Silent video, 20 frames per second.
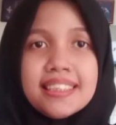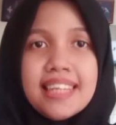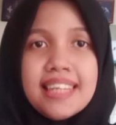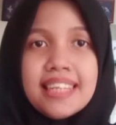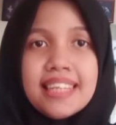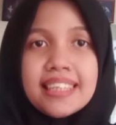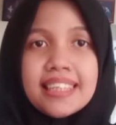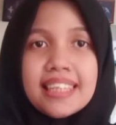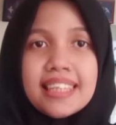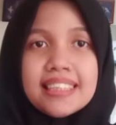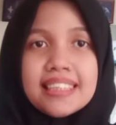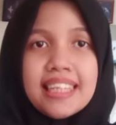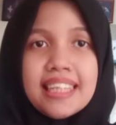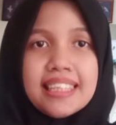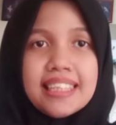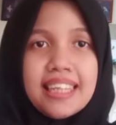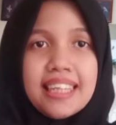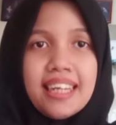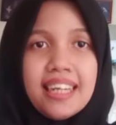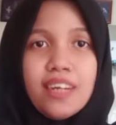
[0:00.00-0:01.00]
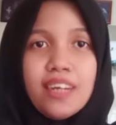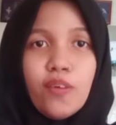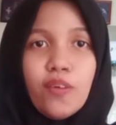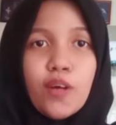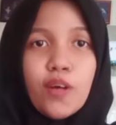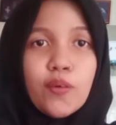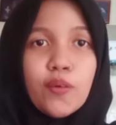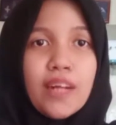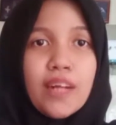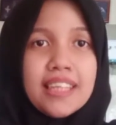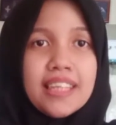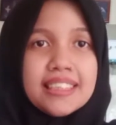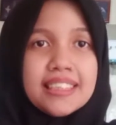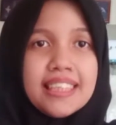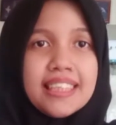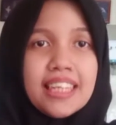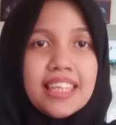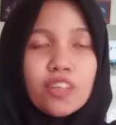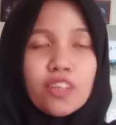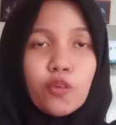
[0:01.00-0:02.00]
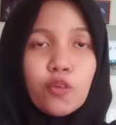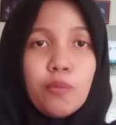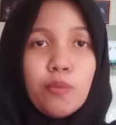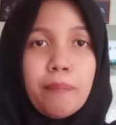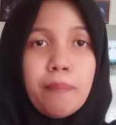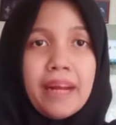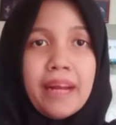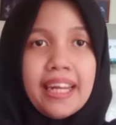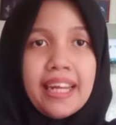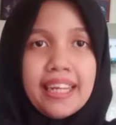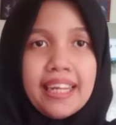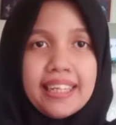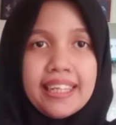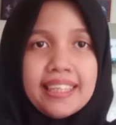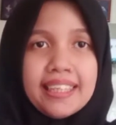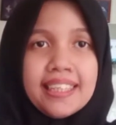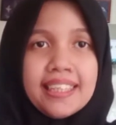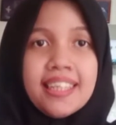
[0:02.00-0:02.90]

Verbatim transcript: dan terjadilah koagulasi atau gumpalan.